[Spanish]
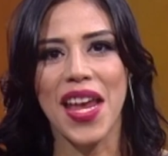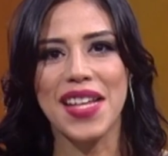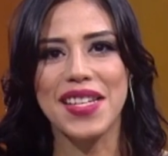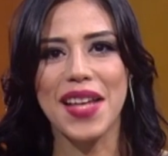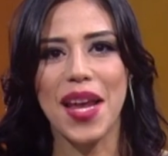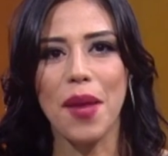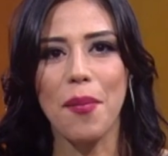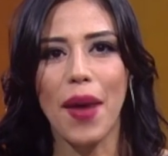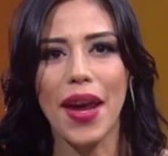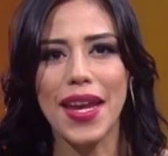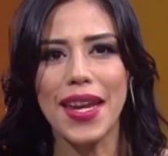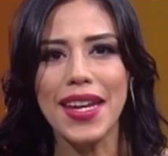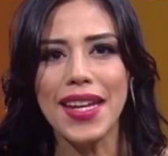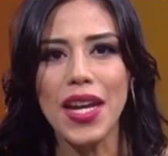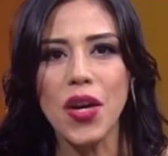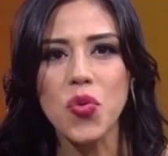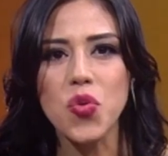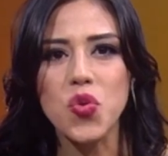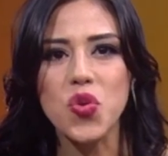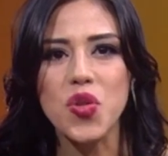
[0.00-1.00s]
¿Se
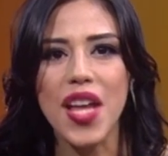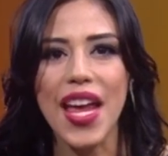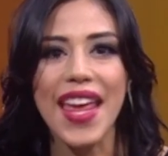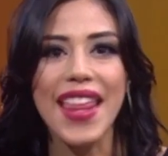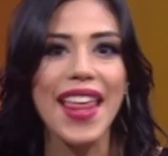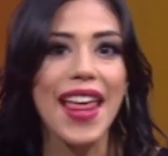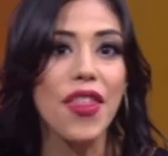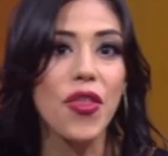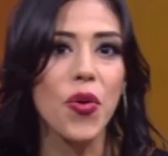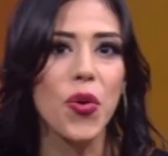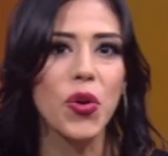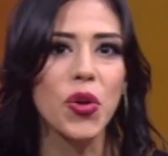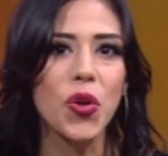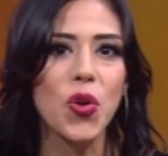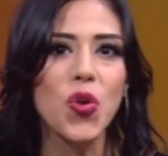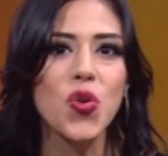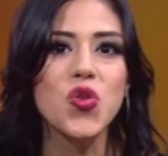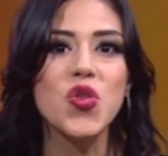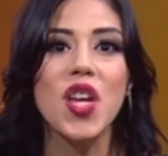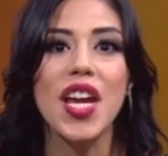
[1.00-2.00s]
imagina usted
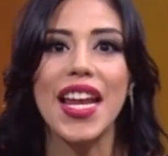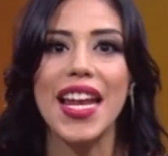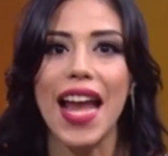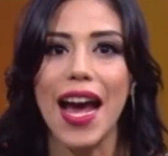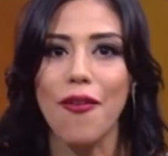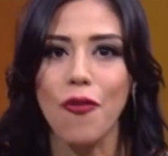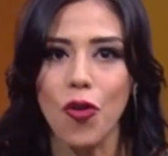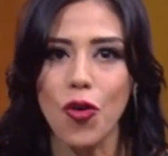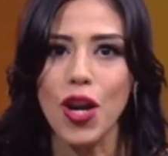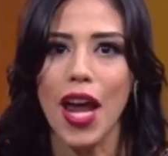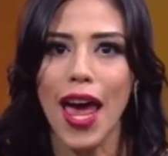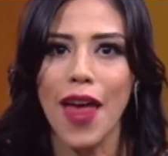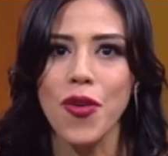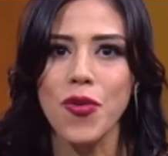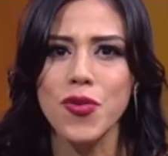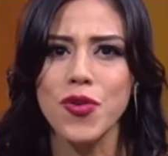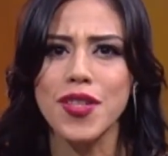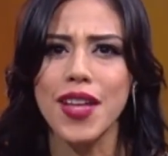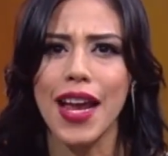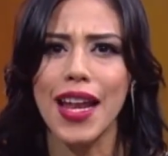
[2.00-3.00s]
adornos
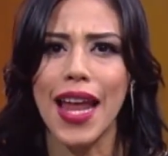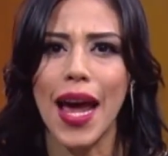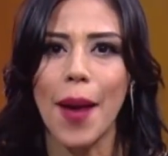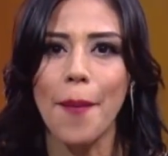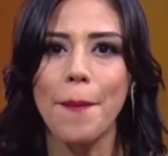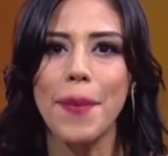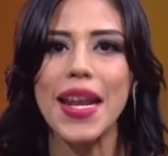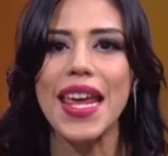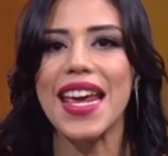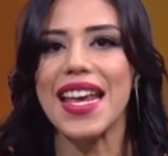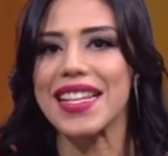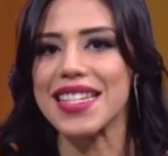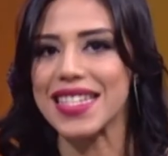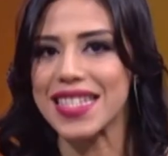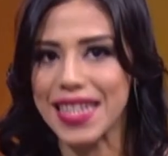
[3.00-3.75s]
elaborados de alambre?